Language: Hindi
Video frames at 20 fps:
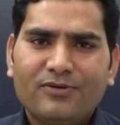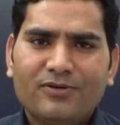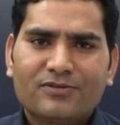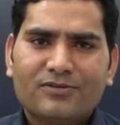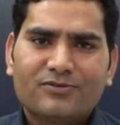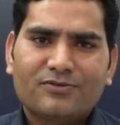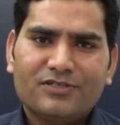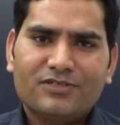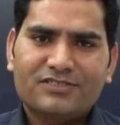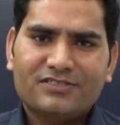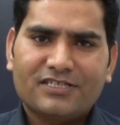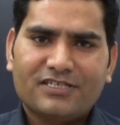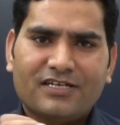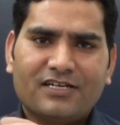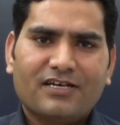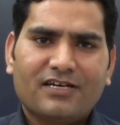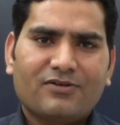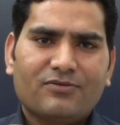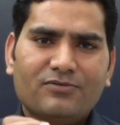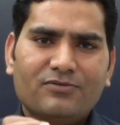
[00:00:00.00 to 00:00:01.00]
तो इस
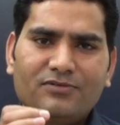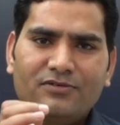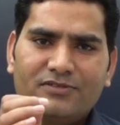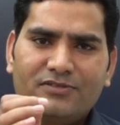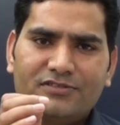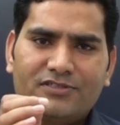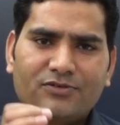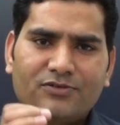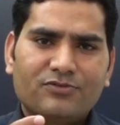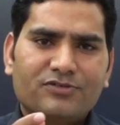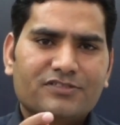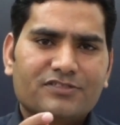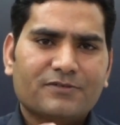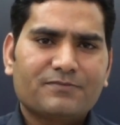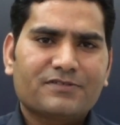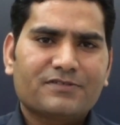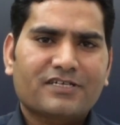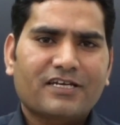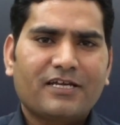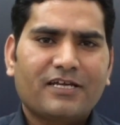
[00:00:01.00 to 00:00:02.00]
चैनल को ज़रूर
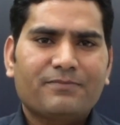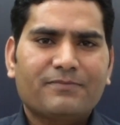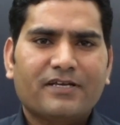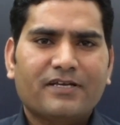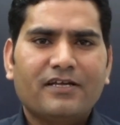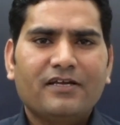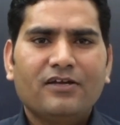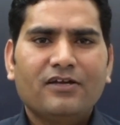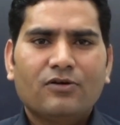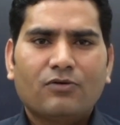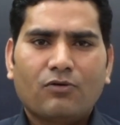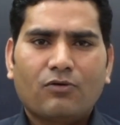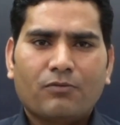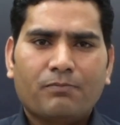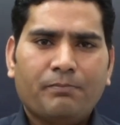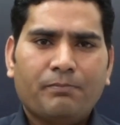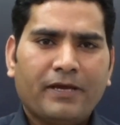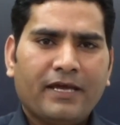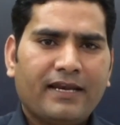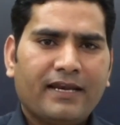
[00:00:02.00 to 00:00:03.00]
सब्सक्राइब करें और
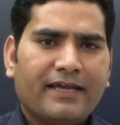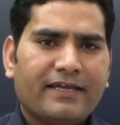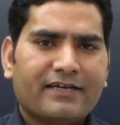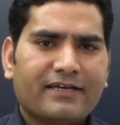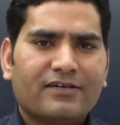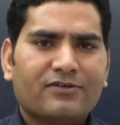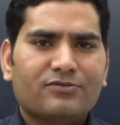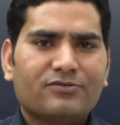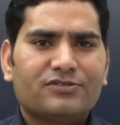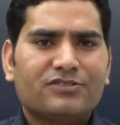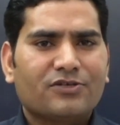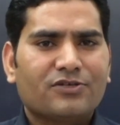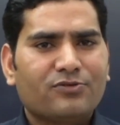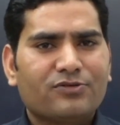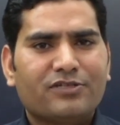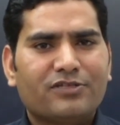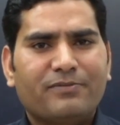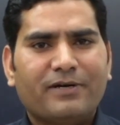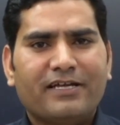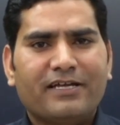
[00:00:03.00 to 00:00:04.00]
बेल आइकन को
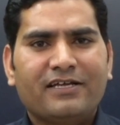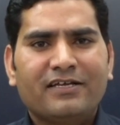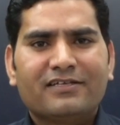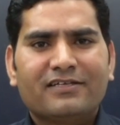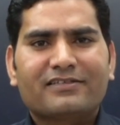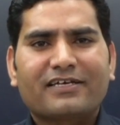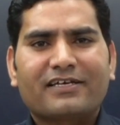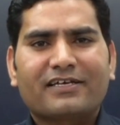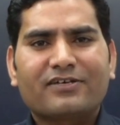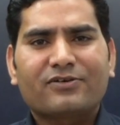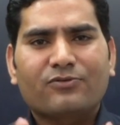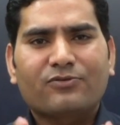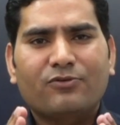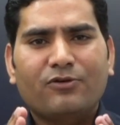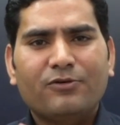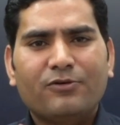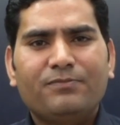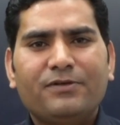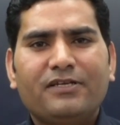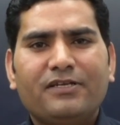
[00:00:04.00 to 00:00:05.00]
ज़रूर दबाएं ताकि
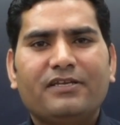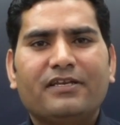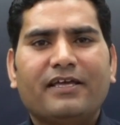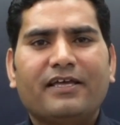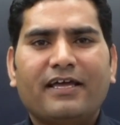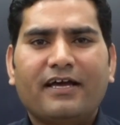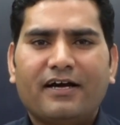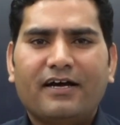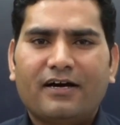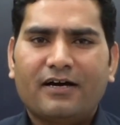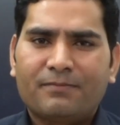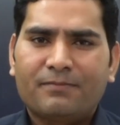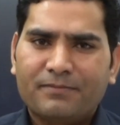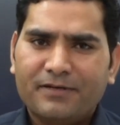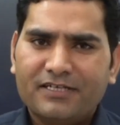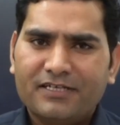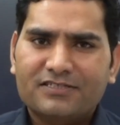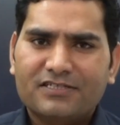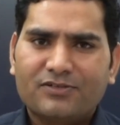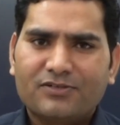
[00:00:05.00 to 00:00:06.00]
कोई भी नया
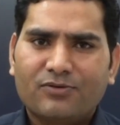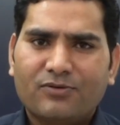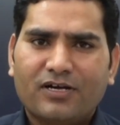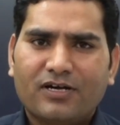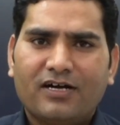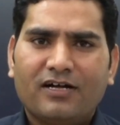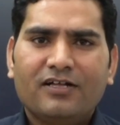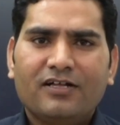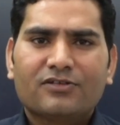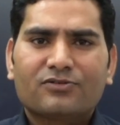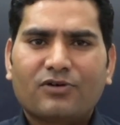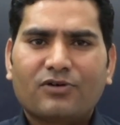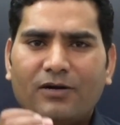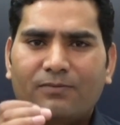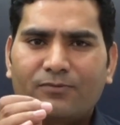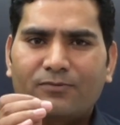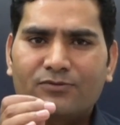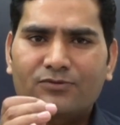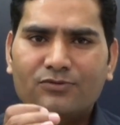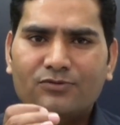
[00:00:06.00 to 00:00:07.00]
अपडेशन होगा तो
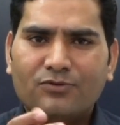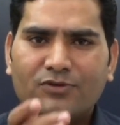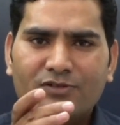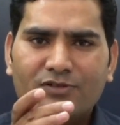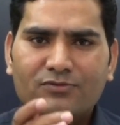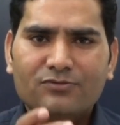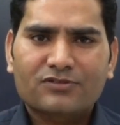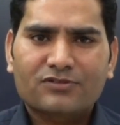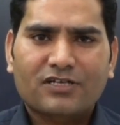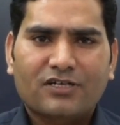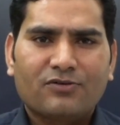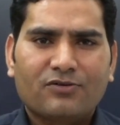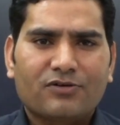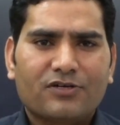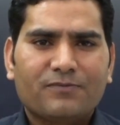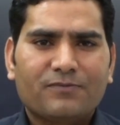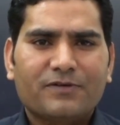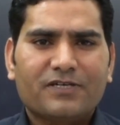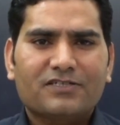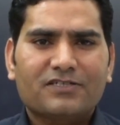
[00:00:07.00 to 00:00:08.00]
आपको तुरंत उसका
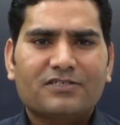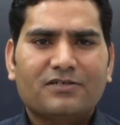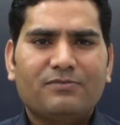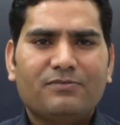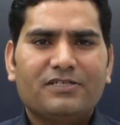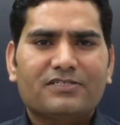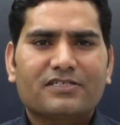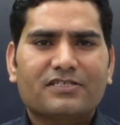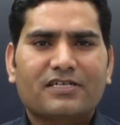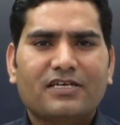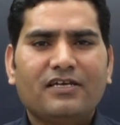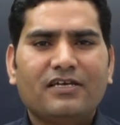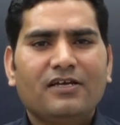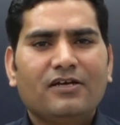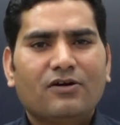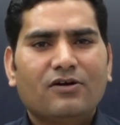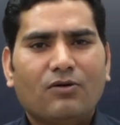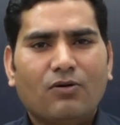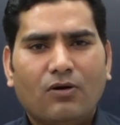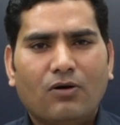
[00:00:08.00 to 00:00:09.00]
नोटिफिकेशन मिल सके
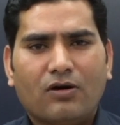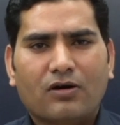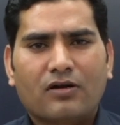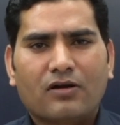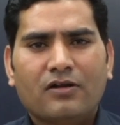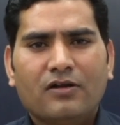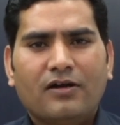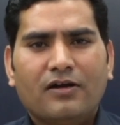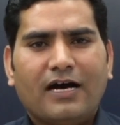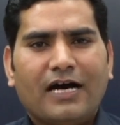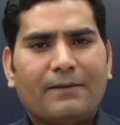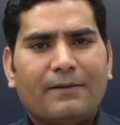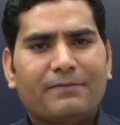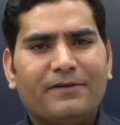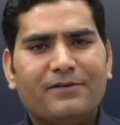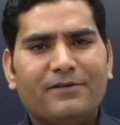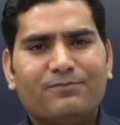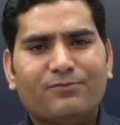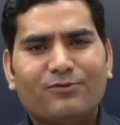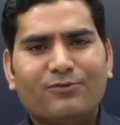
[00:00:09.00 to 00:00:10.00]
और
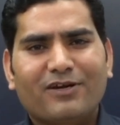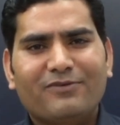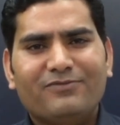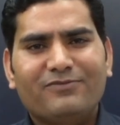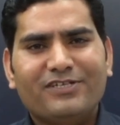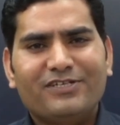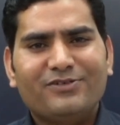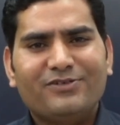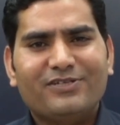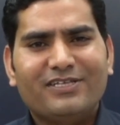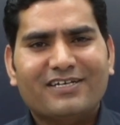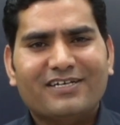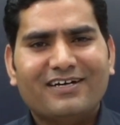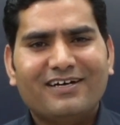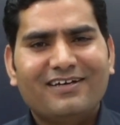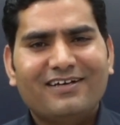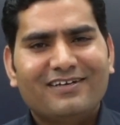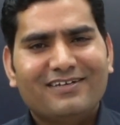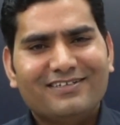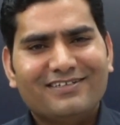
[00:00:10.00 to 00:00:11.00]
आपने पूरा वीडियो
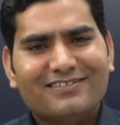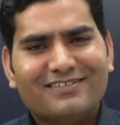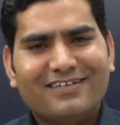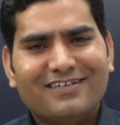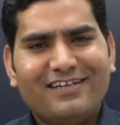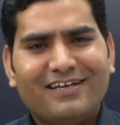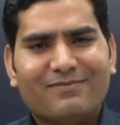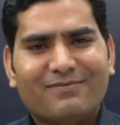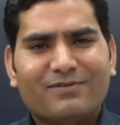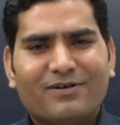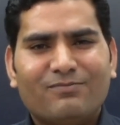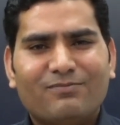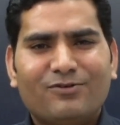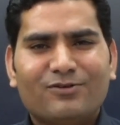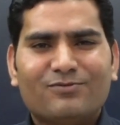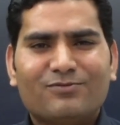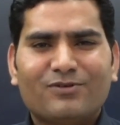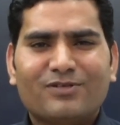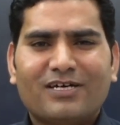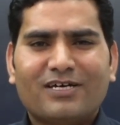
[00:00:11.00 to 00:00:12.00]
देखा इसके लिए आपका
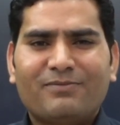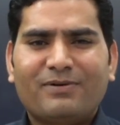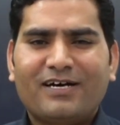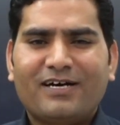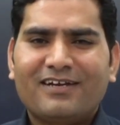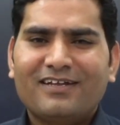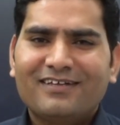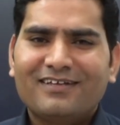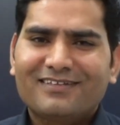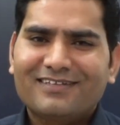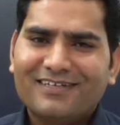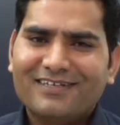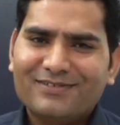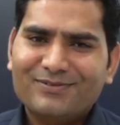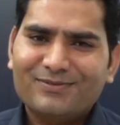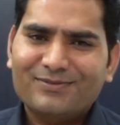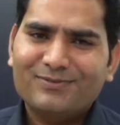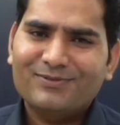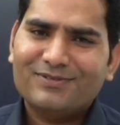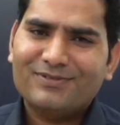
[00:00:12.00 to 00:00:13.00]
बहुत बहुत आभार
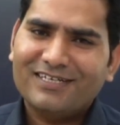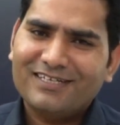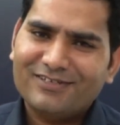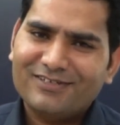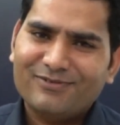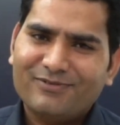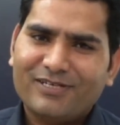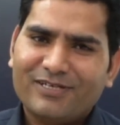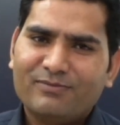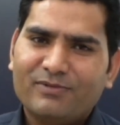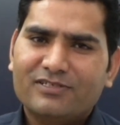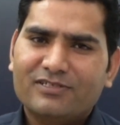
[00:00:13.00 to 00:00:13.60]
थैंक यू थैंक यू वेरी मच